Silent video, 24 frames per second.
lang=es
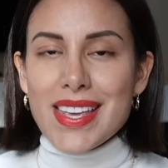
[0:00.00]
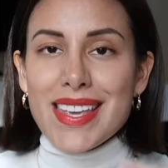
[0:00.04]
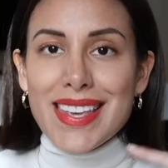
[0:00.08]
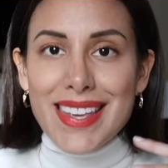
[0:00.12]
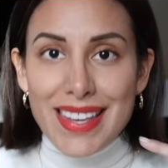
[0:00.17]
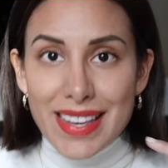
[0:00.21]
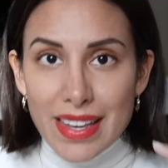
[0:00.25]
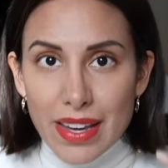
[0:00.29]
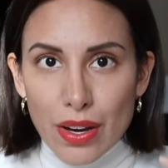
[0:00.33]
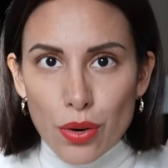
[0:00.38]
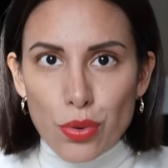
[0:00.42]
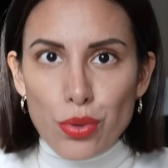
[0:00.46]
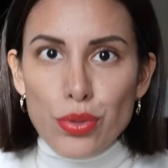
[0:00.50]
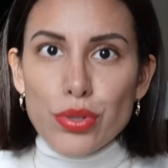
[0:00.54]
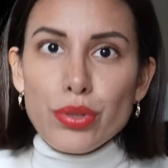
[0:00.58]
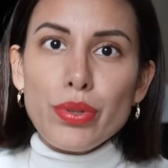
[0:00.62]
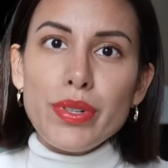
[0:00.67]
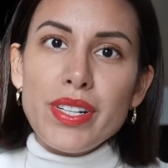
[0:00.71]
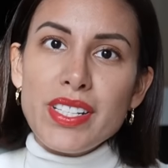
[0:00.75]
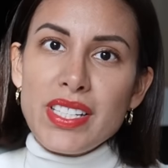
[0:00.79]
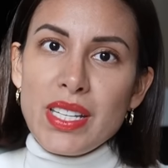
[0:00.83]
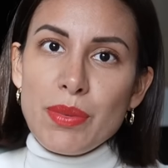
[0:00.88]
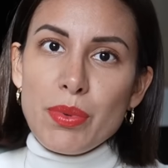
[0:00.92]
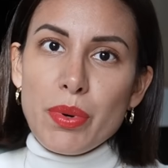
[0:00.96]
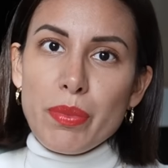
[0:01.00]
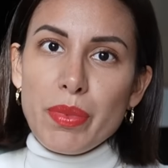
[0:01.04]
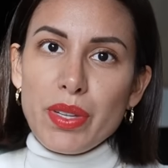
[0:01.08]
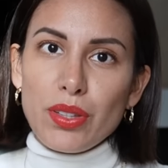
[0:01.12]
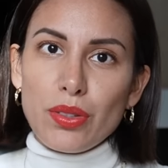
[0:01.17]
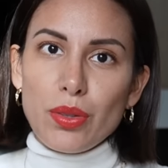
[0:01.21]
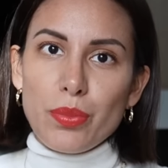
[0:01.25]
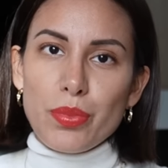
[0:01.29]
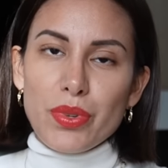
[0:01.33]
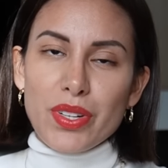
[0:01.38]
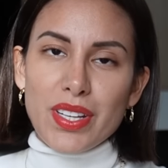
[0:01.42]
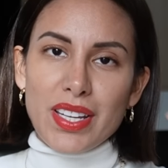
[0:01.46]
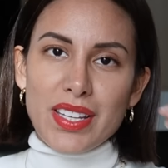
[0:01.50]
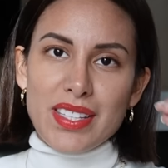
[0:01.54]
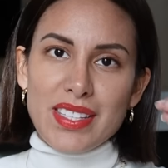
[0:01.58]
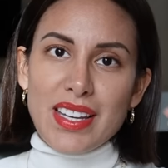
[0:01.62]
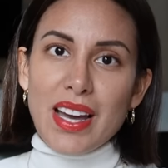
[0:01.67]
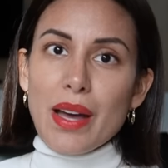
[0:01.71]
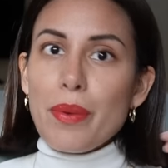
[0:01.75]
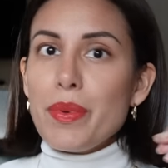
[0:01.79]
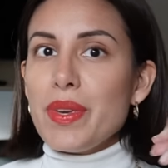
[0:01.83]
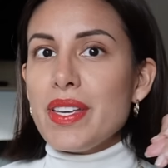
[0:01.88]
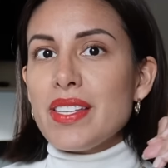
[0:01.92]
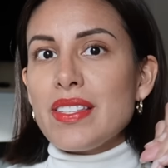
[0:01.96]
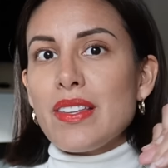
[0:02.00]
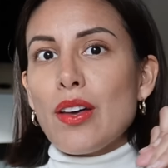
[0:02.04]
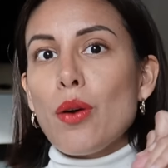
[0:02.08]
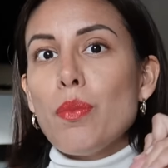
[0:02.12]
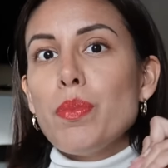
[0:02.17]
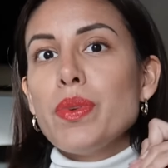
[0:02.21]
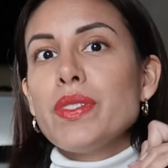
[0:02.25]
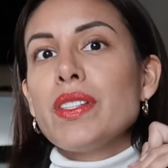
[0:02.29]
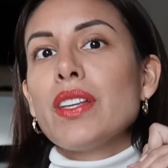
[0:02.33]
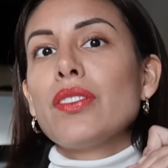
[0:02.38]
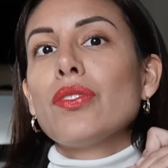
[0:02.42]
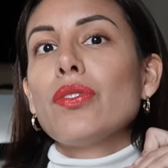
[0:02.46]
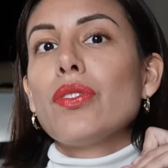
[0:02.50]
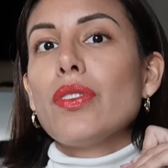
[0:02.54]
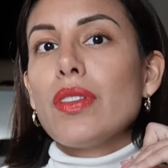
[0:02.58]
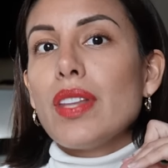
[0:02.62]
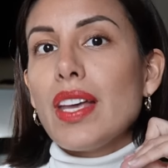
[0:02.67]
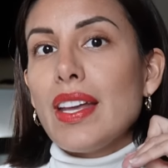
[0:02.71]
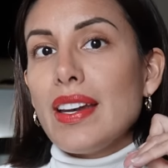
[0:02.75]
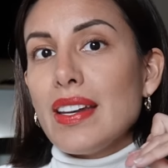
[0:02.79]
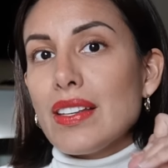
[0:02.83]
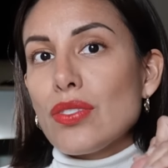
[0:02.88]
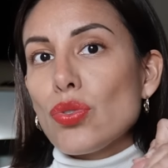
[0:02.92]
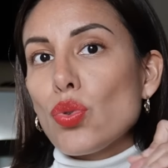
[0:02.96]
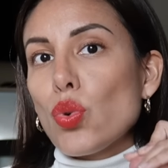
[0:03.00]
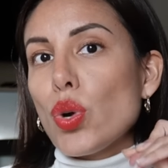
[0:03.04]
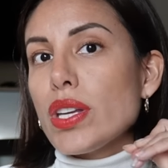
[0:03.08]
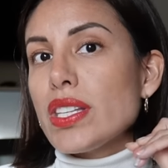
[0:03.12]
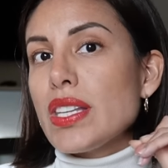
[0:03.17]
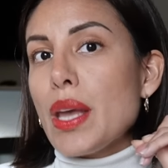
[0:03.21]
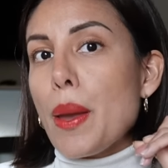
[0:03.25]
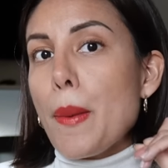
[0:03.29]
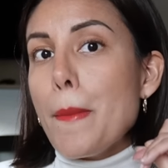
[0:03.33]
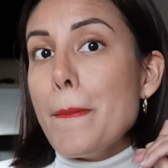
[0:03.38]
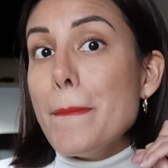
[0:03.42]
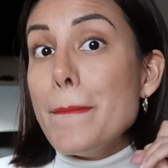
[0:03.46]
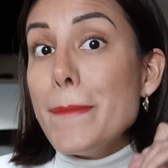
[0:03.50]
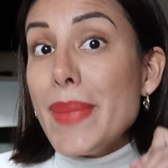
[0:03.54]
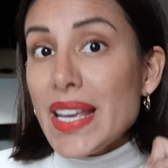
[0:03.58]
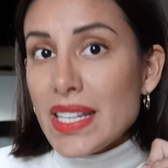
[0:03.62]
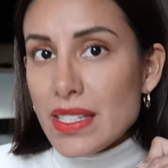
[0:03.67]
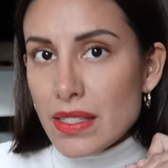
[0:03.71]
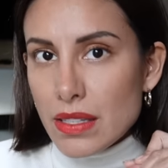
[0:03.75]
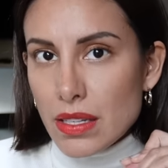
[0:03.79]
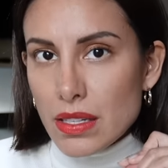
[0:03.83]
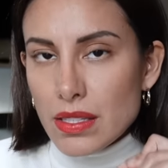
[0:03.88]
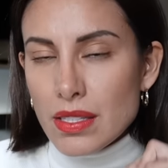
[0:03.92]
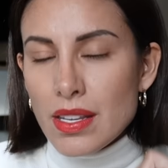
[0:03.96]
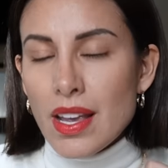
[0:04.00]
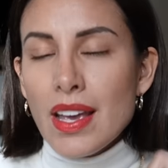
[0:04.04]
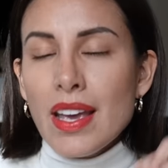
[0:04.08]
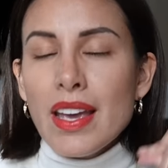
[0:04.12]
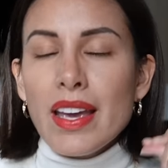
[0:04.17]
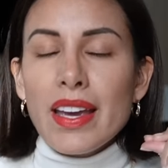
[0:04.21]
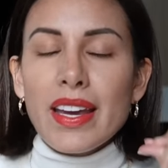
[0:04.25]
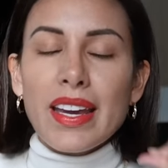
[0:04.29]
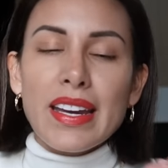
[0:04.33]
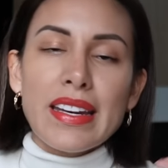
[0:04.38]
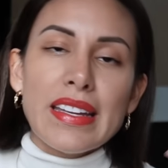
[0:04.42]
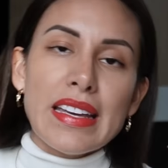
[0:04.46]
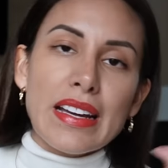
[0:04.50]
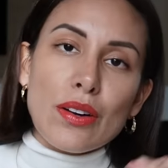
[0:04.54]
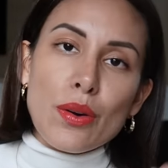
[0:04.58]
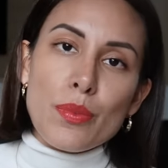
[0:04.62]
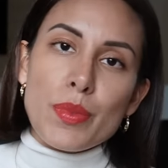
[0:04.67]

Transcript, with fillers: Y justo en ese momento, porque ya había estado pensando en esto hace meses, quería